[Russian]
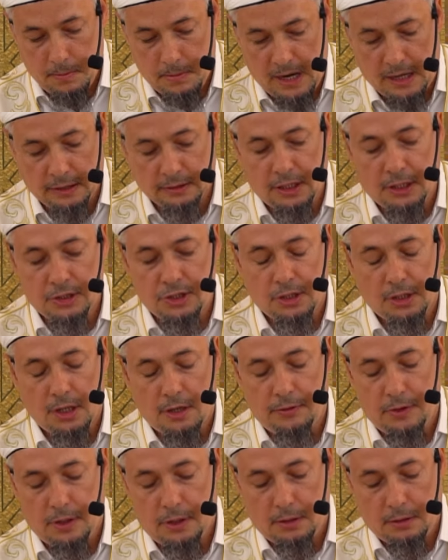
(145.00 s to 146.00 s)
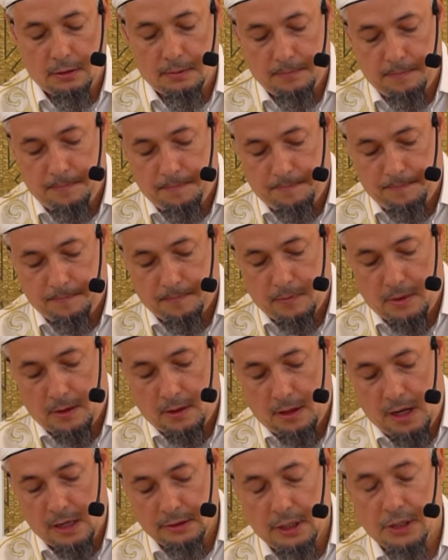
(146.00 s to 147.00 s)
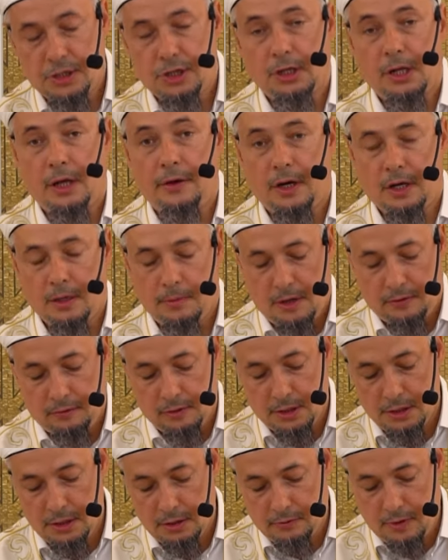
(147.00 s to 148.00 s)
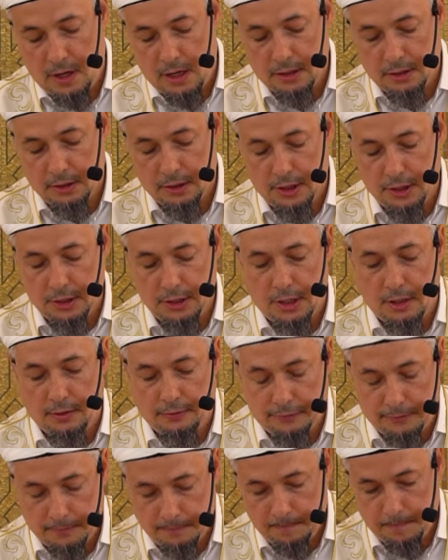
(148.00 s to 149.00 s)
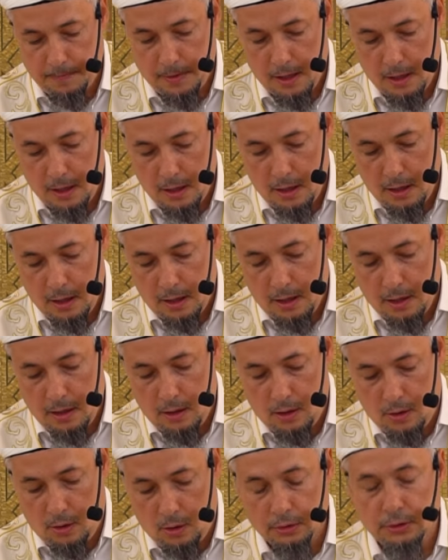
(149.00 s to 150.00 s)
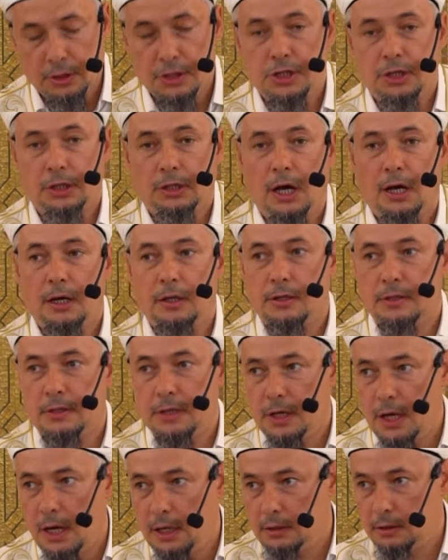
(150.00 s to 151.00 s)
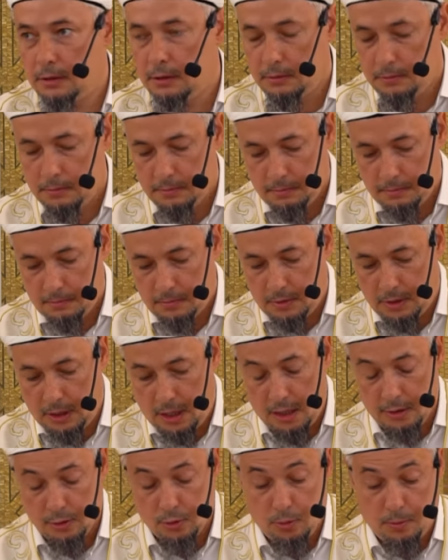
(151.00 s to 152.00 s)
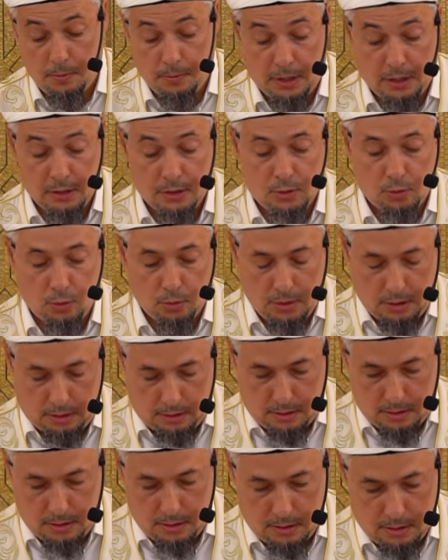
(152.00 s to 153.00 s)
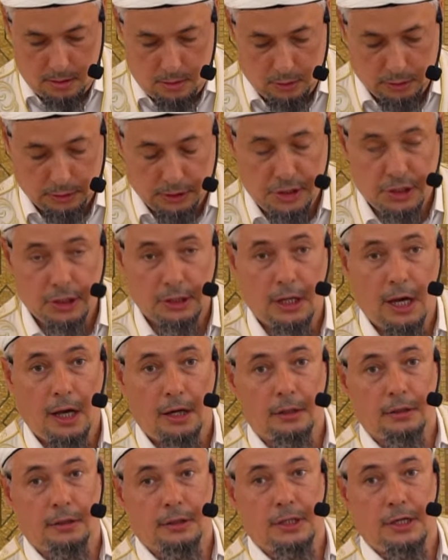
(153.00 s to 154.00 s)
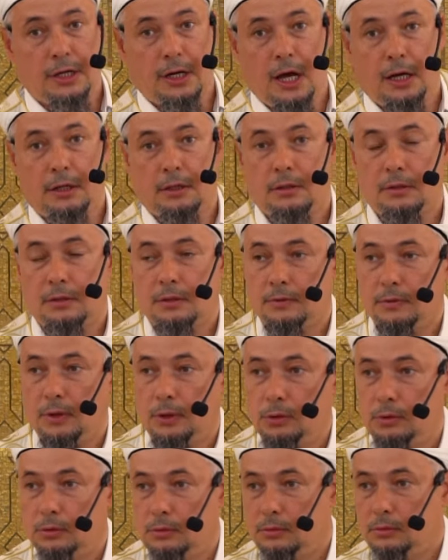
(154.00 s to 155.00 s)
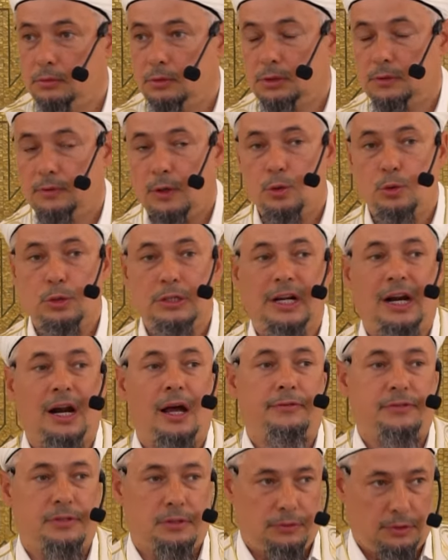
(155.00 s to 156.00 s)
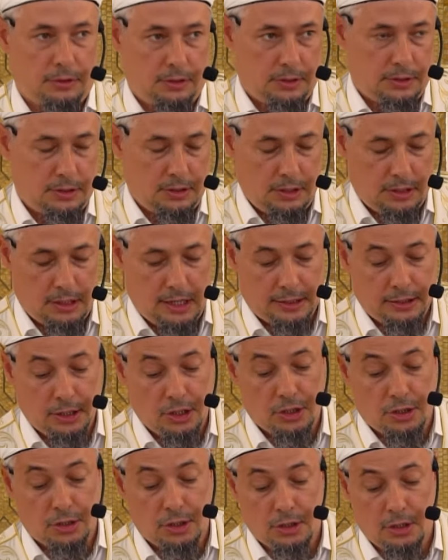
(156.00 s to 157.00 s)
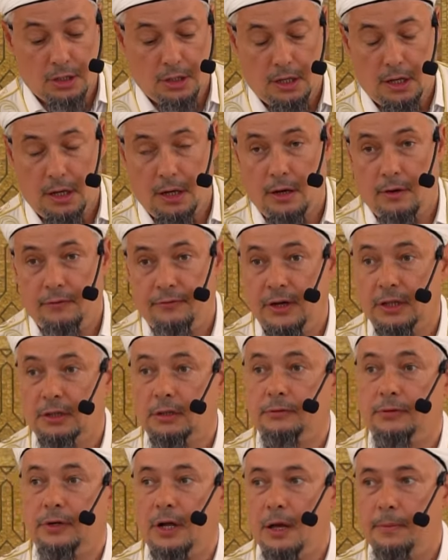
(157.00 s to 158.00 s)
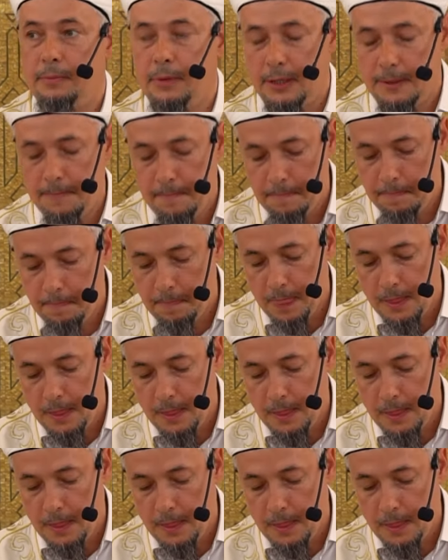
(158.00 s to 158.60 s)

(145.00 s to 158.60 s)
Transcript: когда человек, когда человеком овладевает гнев – он начинает терять разум, рассудок, он начинает терять свою, свою нравственность. И, конечно же, в это время